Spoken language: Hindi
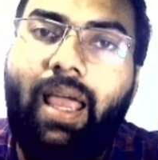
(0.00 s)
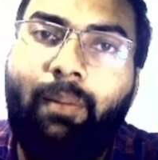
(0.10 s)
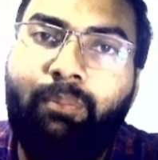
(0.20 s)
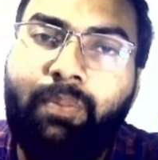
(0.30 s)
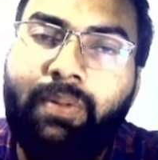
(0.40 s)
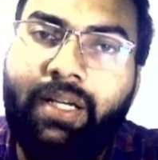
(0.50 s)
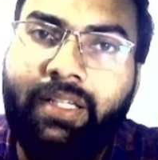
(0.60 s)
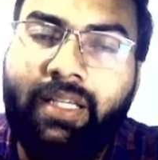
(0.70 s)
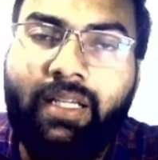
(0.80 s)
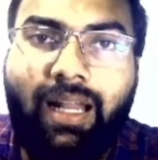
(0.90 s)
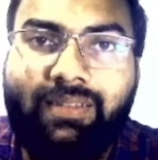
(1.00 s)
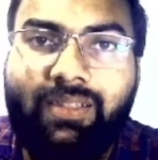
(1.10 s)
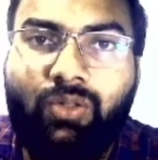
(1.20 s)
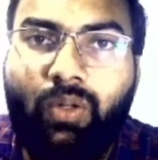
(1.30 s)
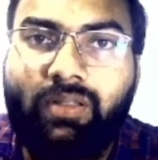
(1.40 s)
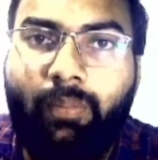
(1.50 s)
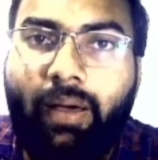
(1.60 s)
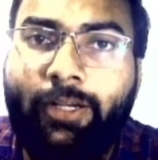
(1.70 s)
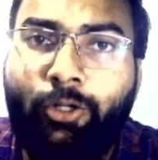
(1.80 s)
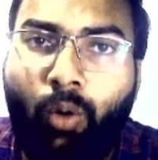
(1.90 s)
एम की क्लासेस स्टूडेंट्स
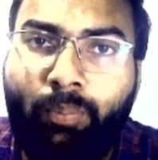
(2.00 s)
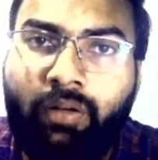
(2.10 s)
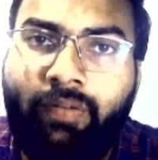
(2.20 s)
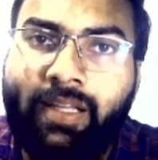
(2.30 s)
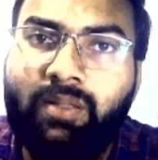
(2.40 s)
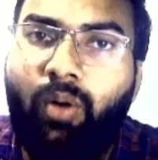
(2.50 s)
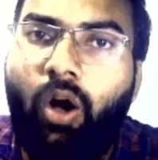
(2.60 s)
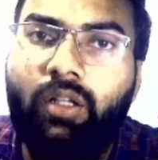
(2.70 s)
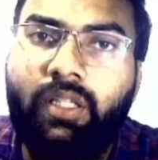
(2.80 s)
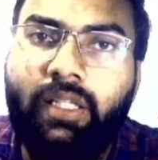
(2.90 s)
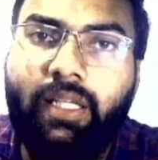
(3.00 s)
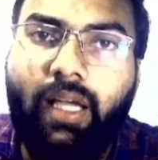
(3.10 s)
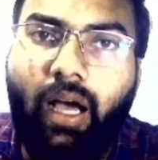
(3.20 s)
हमारी टॉपिक वाइज बहुत ही